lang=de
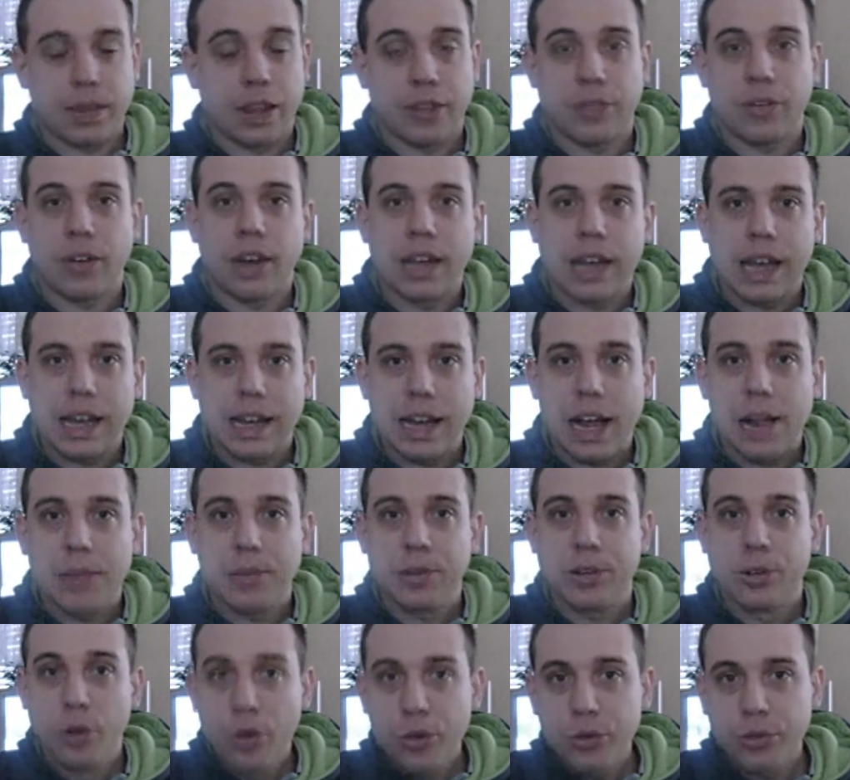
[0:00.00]
das war ja ein
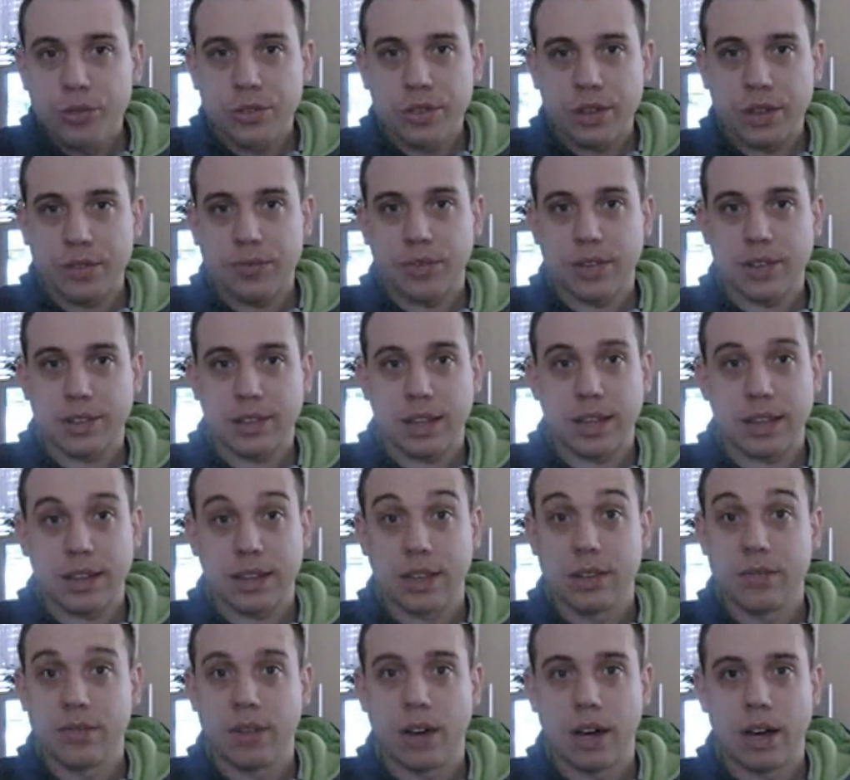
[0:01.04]
halbes Lösungsweb, was da
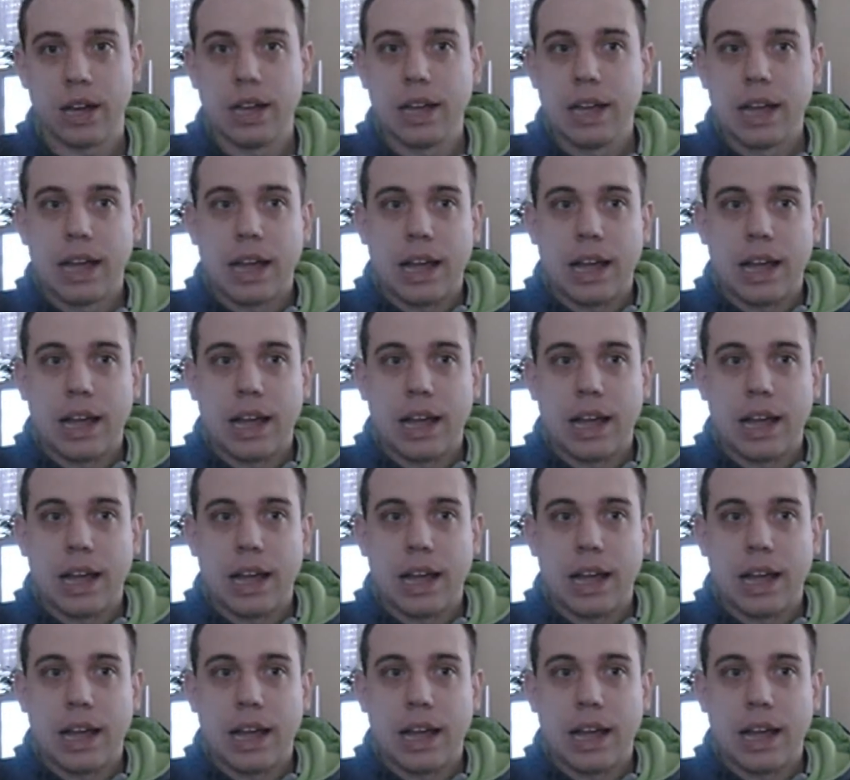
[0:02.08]
drin war.